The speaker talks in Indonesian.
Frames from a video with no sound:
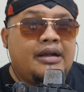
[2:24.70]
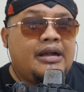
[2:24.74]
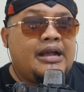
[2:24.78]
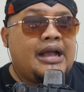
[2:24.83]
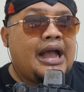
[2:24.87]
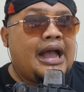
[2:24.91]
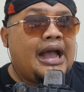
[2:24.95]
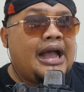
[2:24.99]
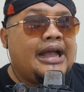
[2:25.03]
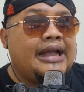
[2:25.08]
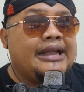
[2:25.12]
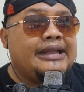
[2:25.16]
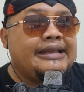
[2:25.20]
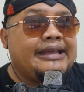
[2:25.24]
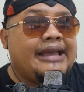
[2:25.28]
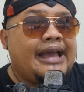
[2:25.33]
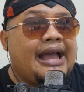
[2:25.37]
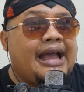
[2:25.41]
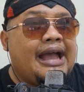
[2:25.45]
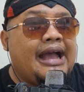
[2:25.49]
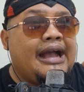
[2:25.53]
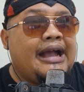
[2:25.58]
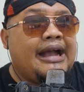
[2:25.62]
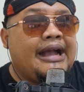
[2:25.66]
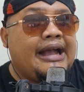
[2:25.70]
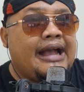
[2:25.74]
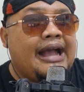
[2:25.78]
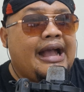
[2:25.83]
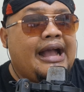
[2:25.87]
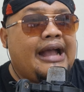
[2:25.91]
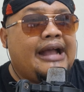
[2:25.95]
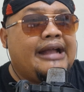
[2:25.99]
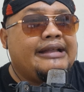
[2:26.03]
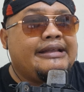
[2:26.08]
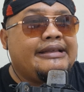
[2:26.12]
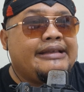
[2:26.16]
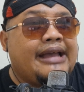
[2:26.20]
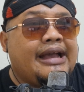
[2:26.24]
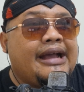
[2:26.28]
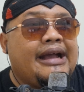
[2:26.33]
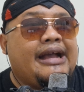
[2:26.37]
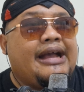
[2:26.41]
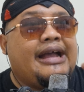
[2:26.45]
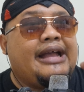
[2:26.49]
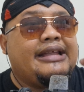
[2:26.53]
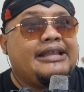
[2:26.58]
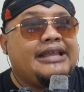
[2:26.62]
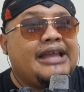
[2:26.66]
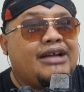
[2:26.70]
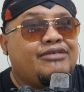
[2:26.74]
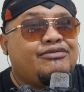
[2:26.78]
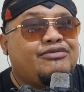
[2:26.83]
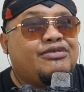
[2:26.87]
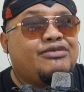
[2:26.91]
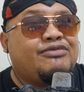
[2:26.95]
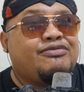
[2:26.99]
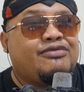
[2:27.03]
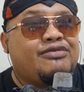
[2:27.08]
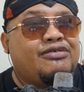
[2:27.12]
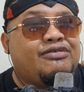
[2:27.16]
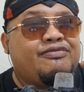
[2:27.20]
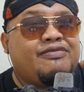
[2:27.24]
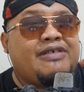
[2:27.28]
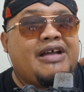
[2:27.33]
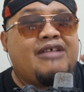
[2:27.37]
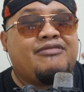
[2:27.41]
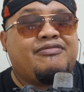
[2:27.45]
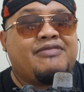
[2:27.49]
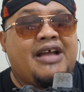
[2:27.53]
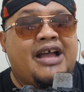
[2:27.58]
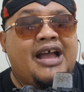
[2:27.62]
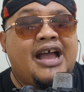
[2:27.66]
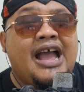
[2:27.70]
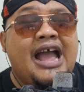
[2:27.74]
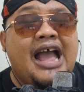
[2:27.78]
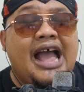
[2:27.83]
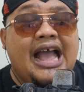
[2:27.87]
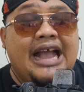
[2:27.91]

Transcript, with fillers: Ganyang, ganyang, ganyang, fufu, fafa.